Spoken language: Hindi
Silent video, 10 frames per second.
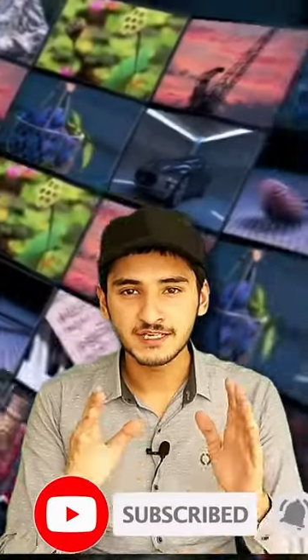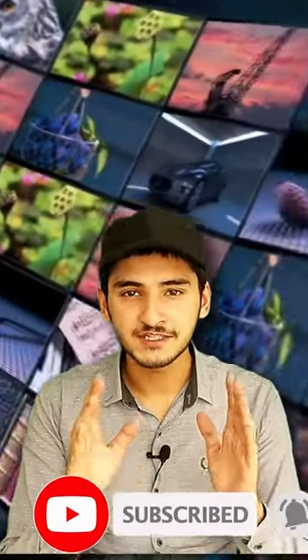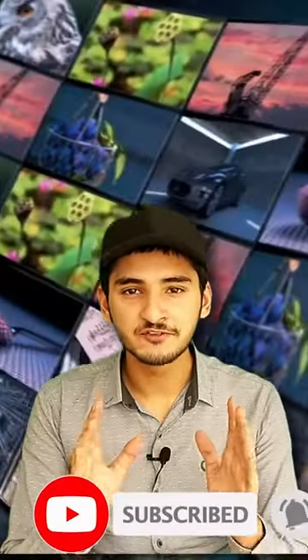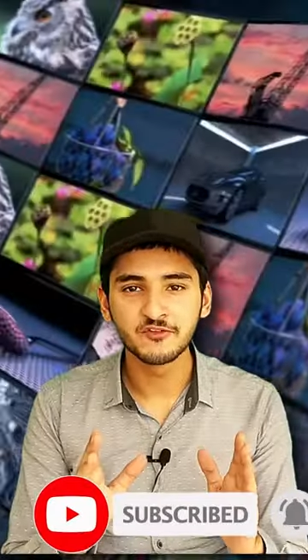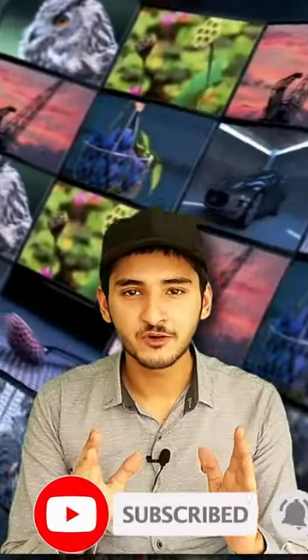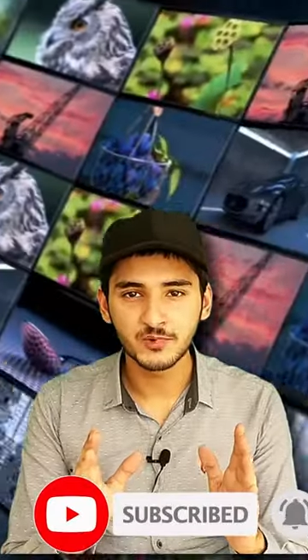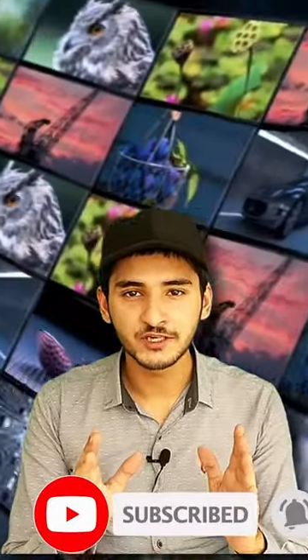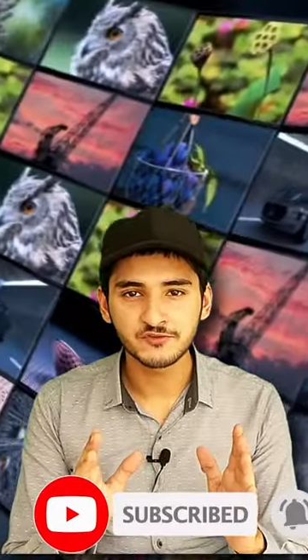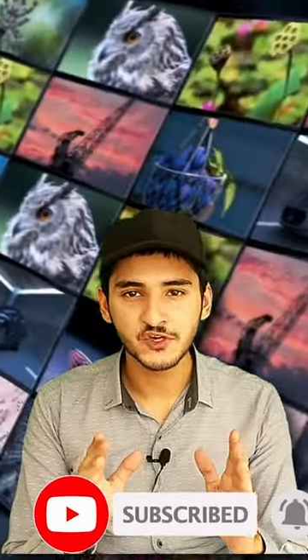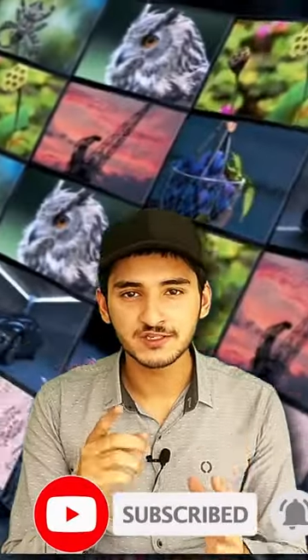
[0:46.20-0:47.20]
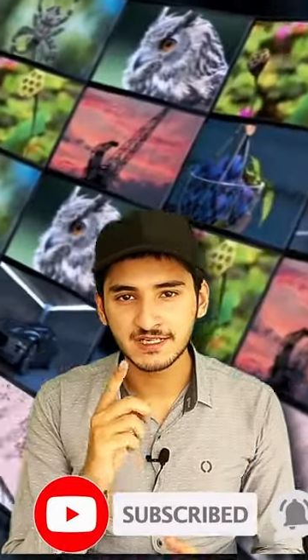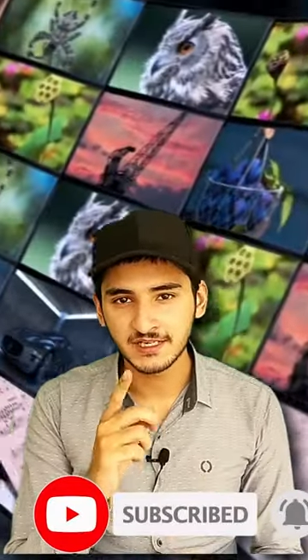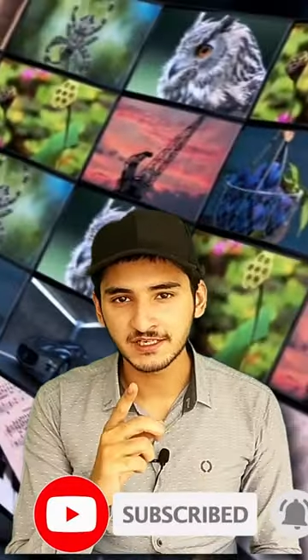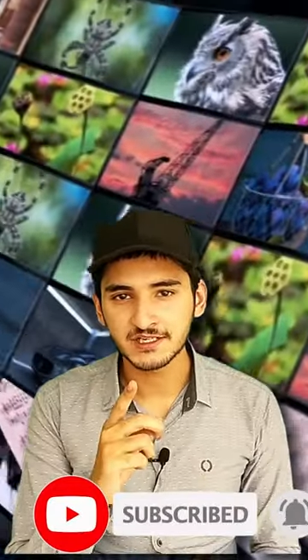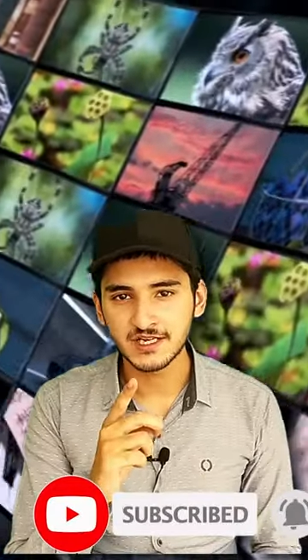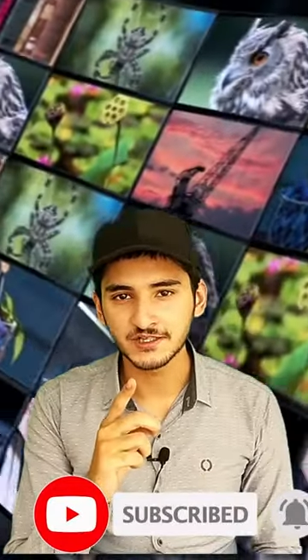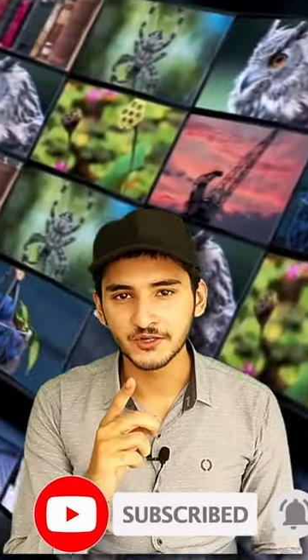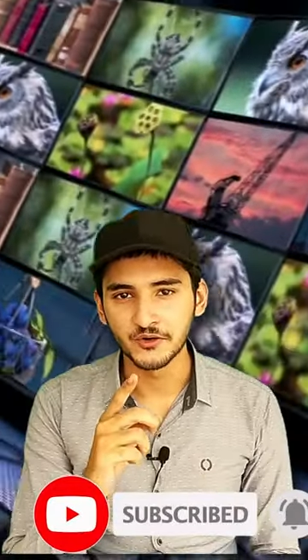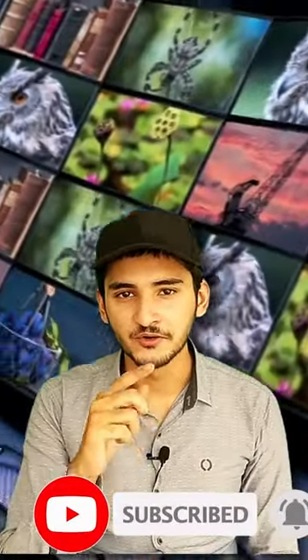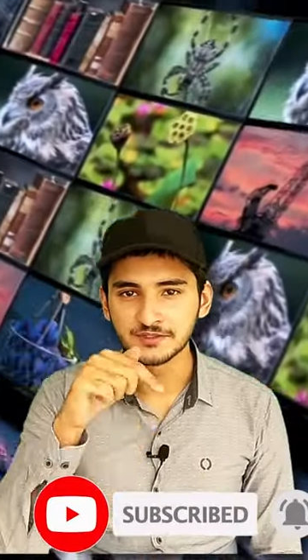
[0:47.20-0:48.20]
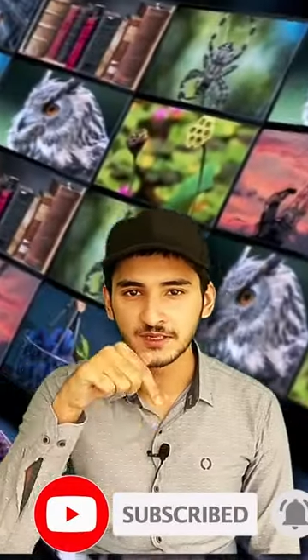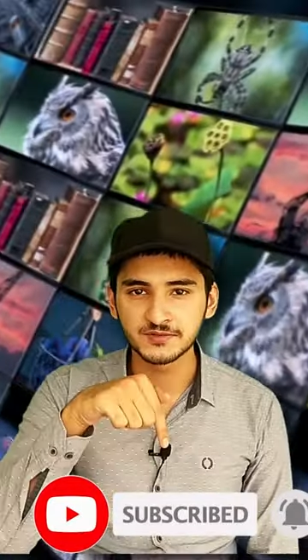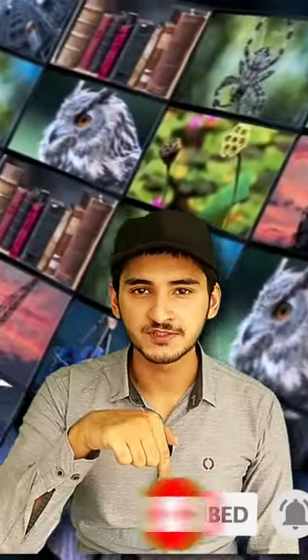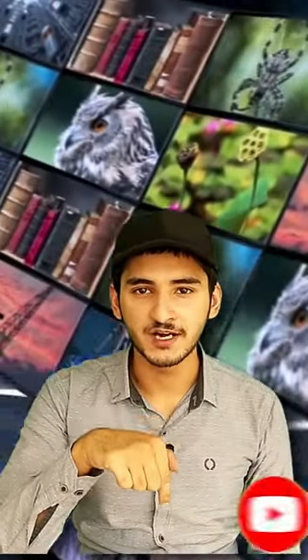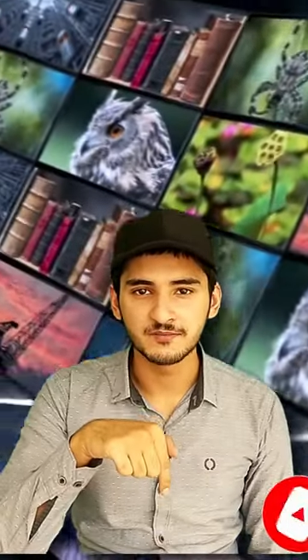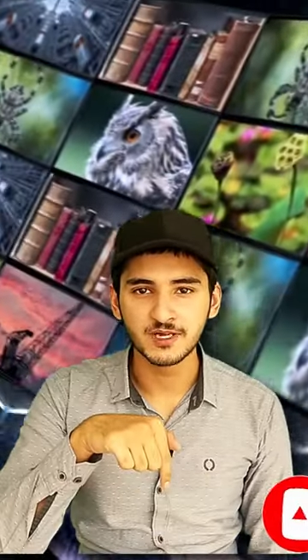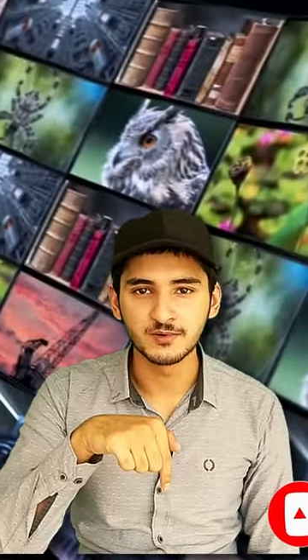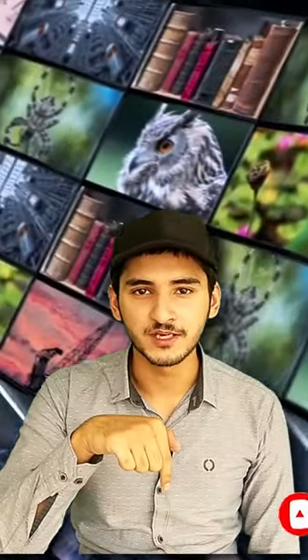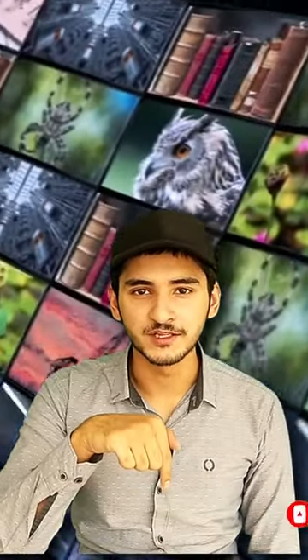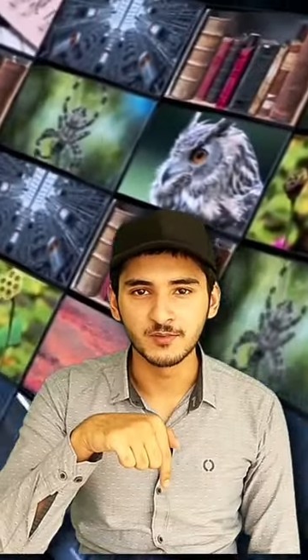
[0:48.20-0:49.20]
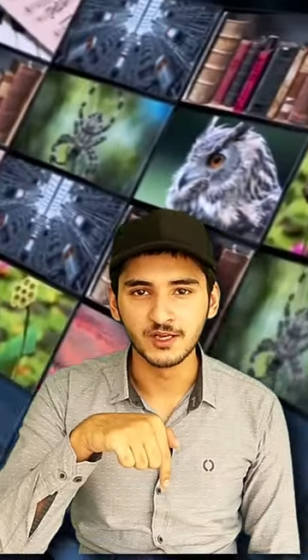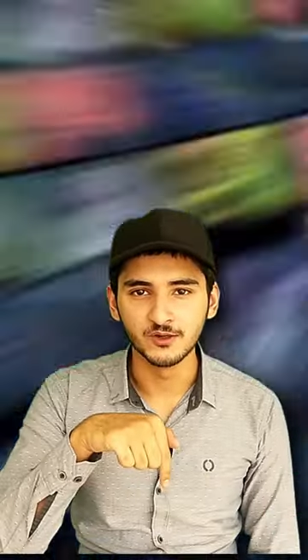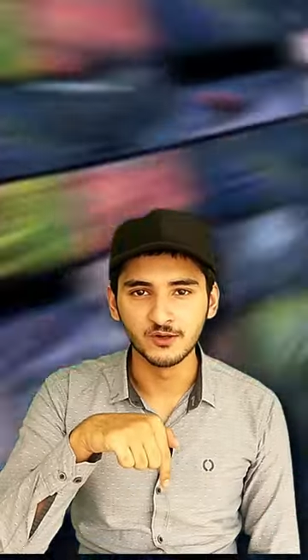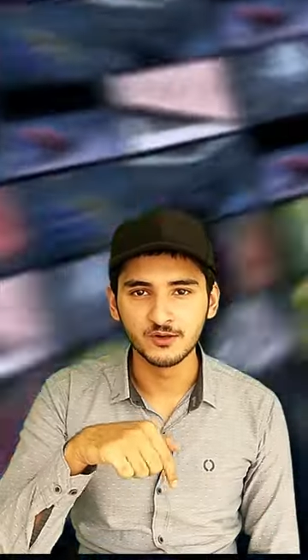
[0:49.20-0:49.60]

इसी जैसी इन्फॉर्मेटिव शॉट्स देखना चाहते हो सब्सक्राइब का बटन दबा